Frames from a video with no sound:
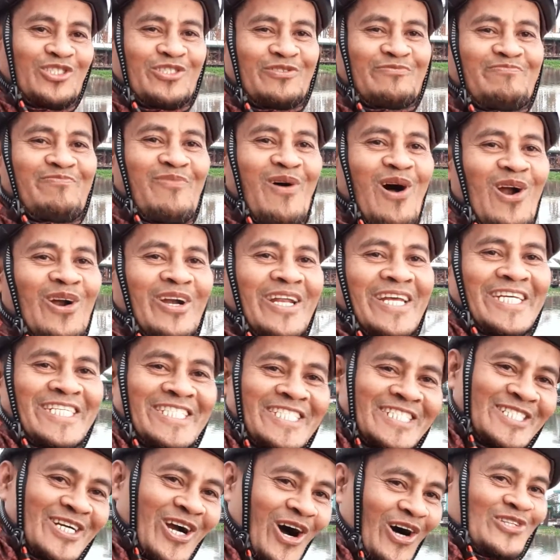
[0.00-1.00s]
Good morning,
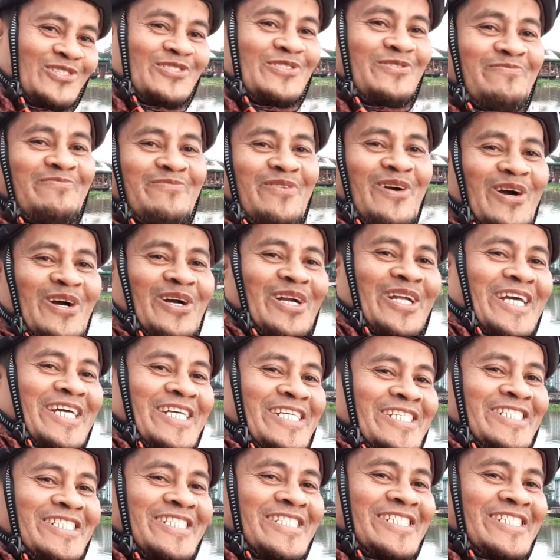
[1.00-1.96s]
good morning,